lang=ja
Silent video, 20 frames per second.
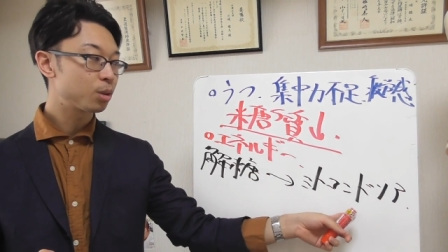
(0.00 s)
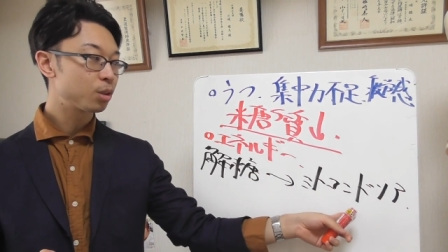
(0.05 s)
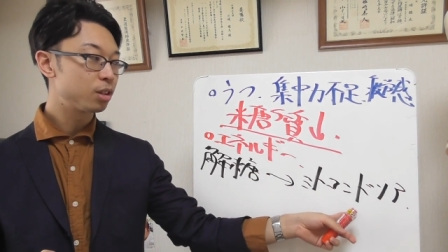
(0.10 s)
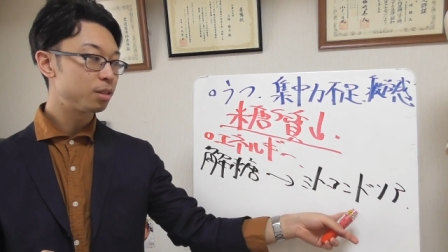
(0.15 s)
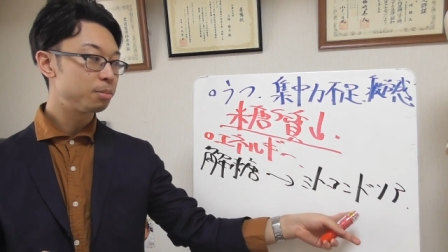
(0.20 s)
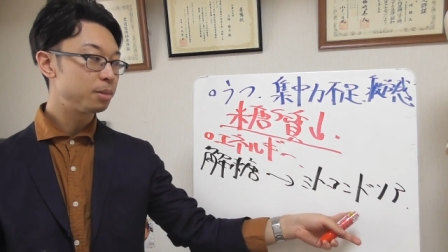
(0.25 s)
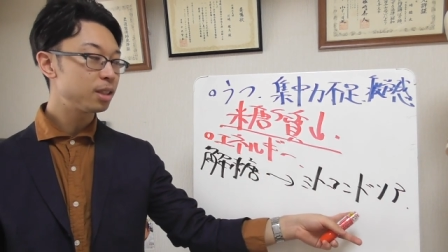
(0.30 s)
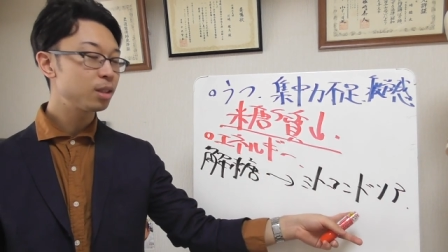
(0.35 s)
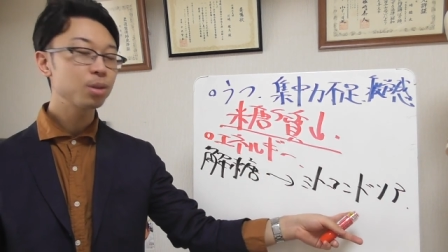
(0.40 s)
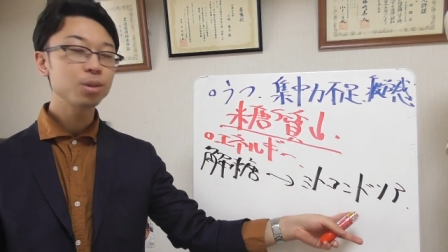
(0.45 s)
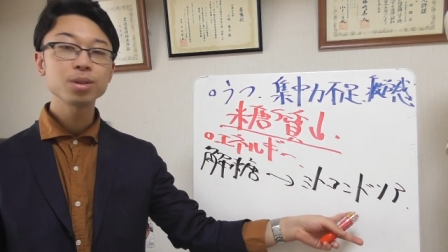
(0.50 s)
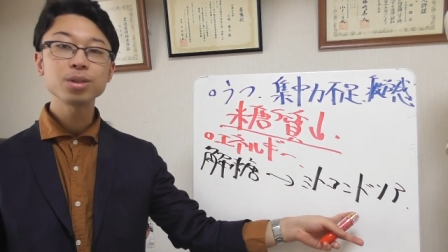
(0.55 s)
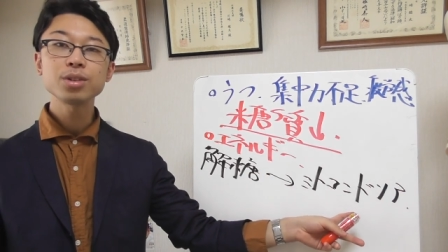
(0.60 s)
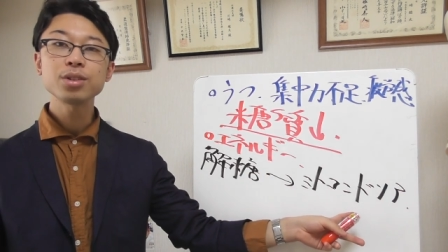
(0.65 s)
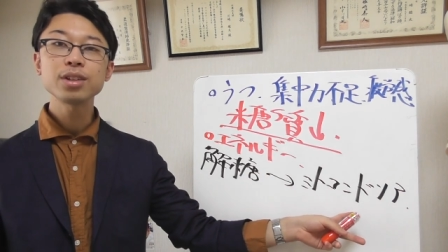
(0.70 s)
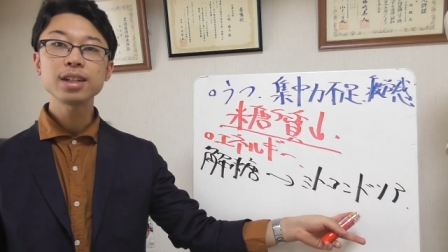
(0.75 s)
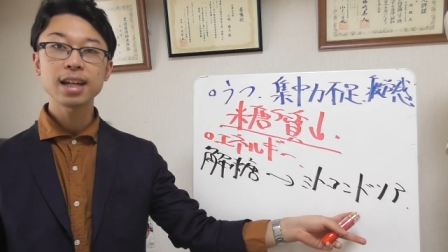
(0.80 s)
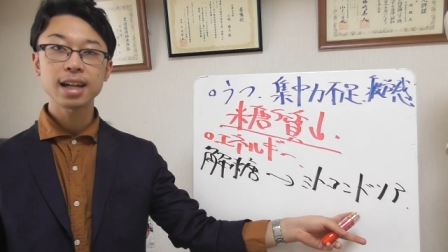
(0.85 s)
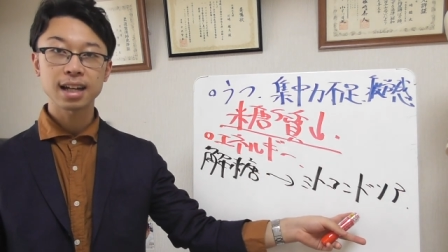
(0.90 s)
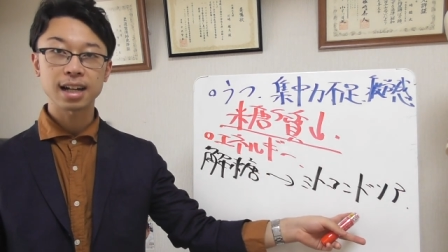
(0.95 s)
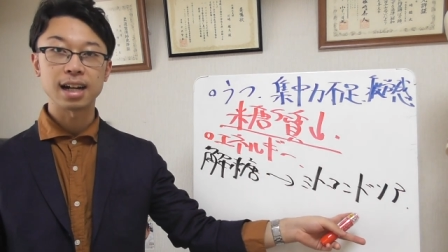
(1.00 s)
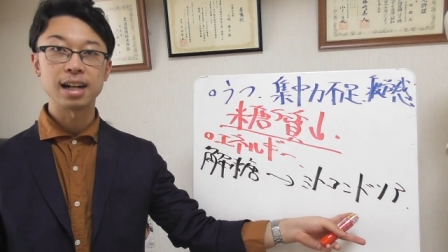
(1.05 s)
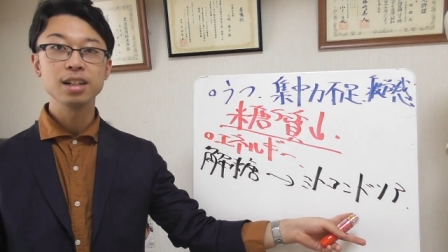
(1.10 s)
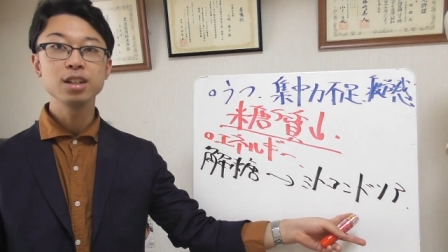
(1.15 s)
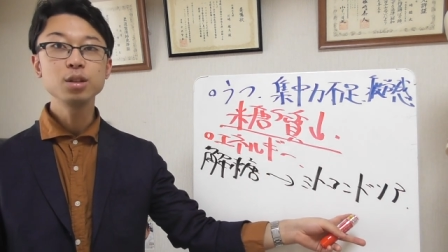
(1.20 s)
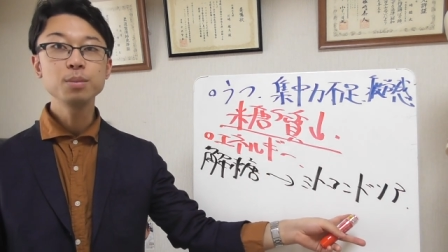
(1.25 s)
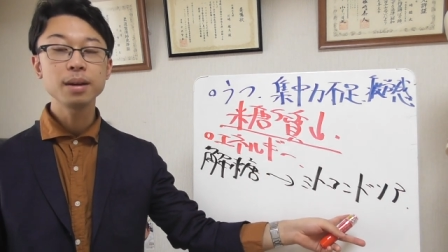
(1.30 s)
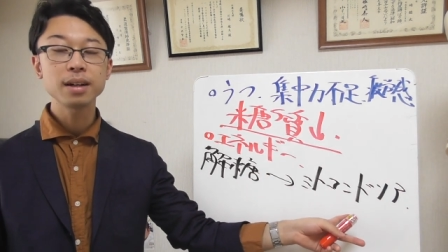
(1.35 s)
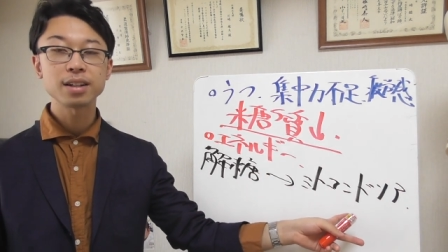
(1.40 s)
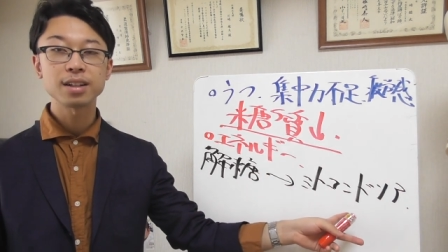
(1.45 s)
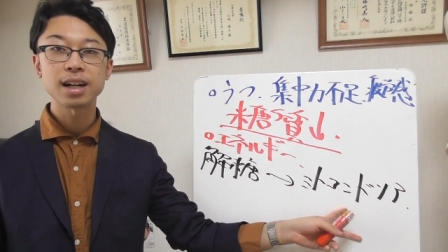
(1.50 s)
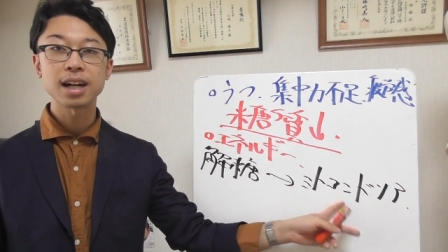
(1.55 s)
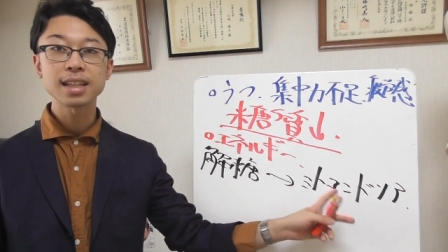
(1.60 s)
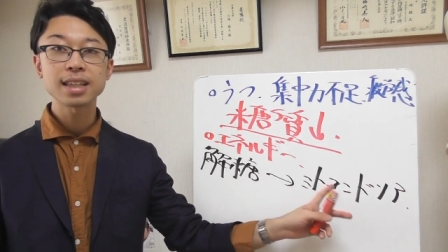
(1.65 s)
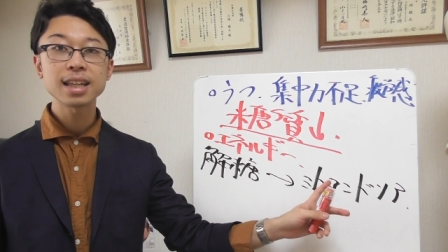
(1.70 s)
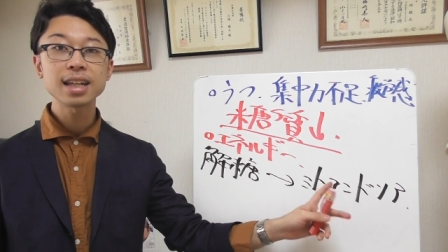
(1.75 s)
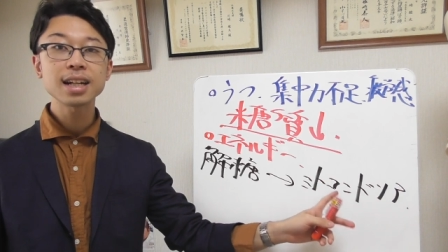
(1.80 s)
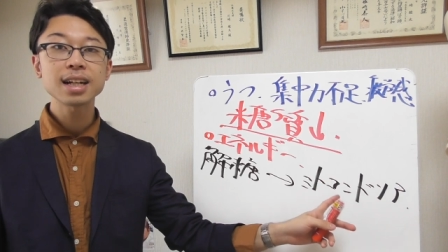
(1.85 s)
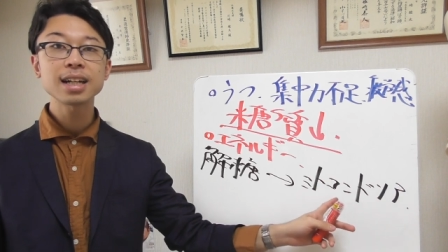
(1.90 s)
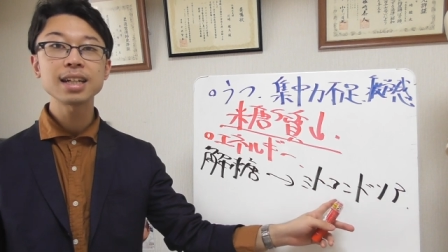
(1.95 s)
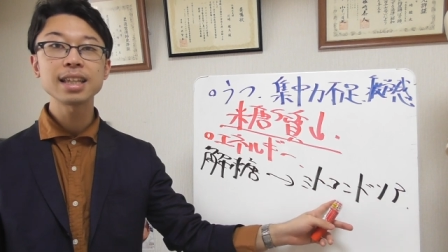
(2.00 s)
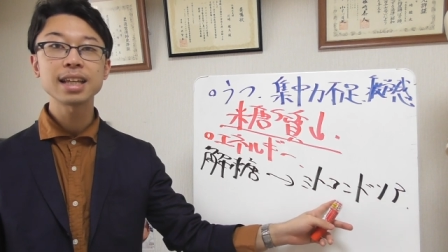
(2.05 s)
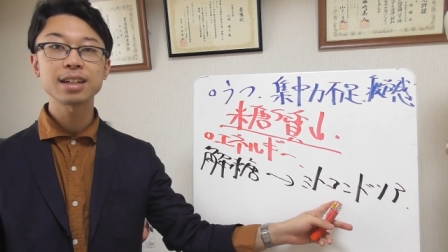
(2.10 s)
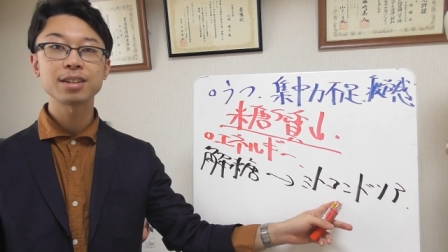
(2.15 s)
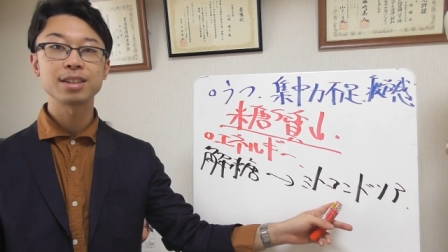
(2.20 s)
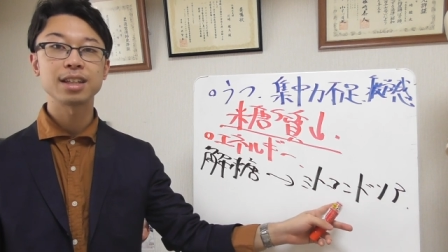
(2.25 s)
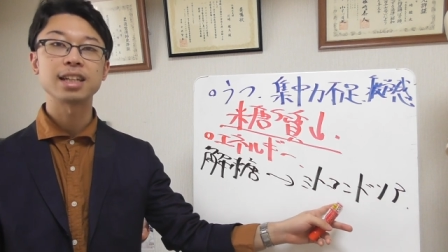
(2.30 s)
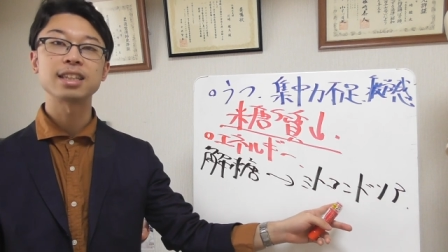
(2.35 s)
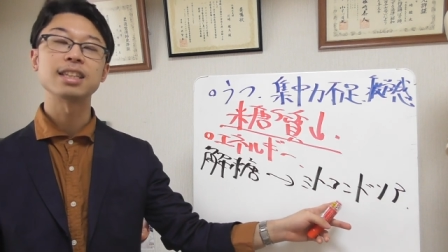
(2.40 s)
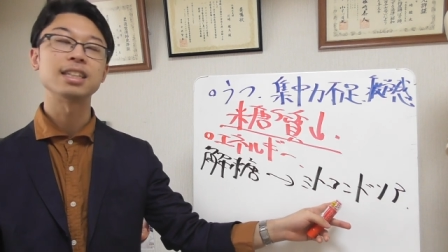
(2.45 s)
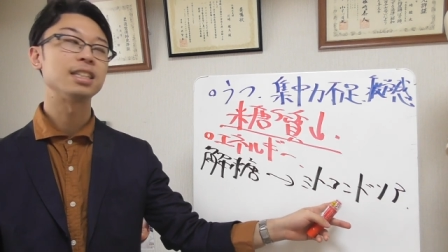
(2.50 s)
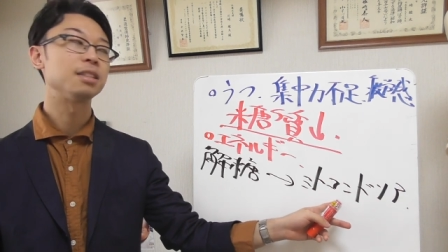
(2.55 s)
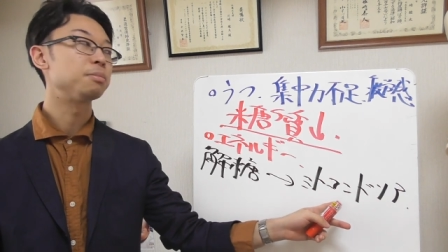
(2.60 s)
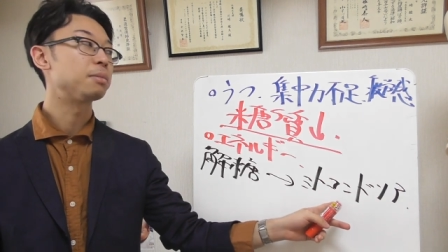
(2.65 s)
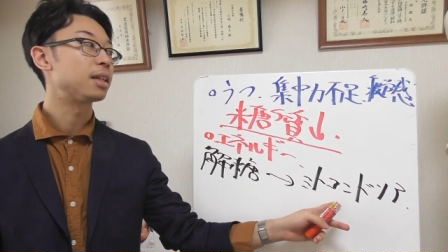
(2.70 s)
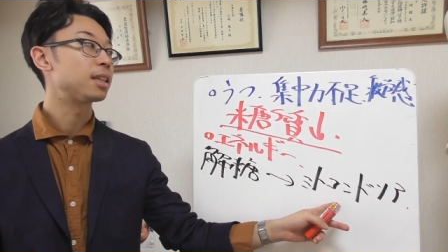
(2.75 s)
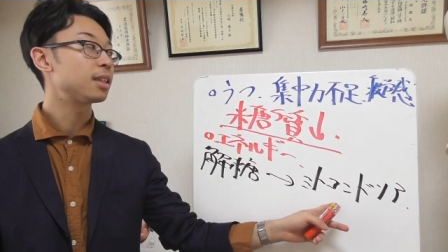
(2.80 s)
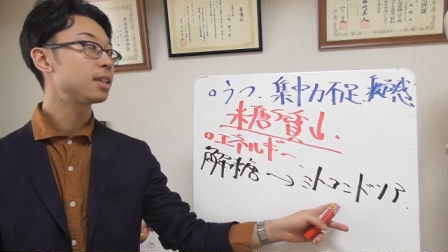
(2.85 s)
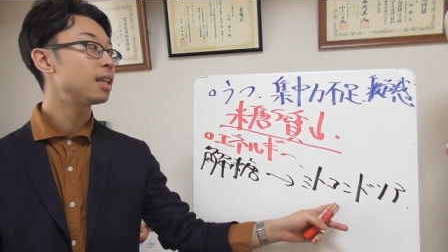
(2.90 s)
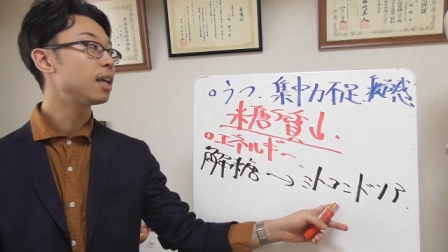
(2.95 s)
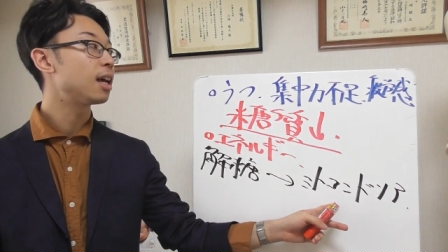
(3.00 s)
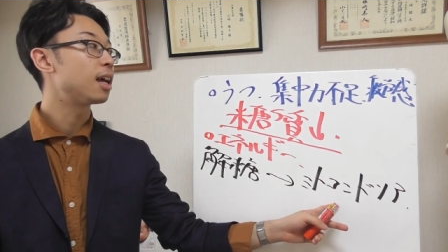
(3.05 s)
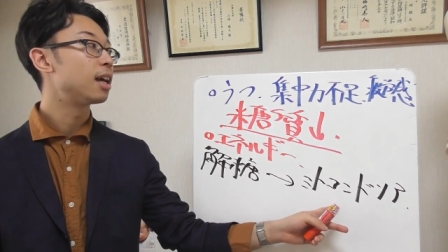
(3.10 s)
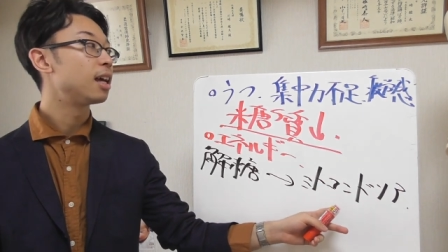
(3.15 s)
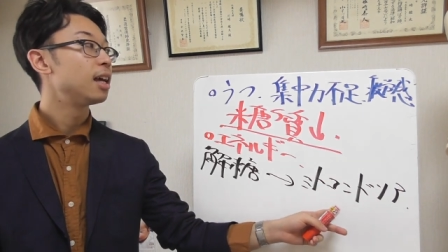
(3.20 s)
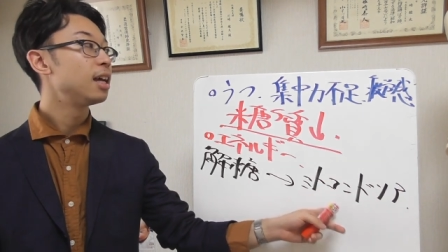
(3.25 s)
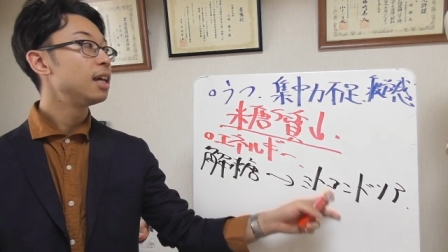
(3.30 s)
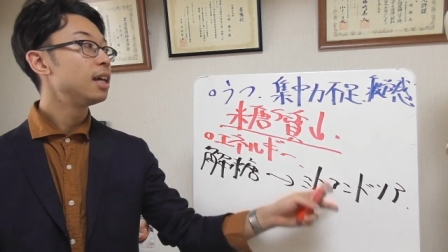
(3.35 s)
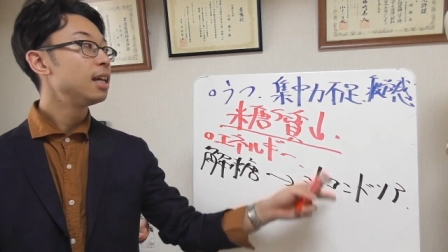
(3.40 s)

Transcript: このミトコンドリアがうまく働かなくなってしまって、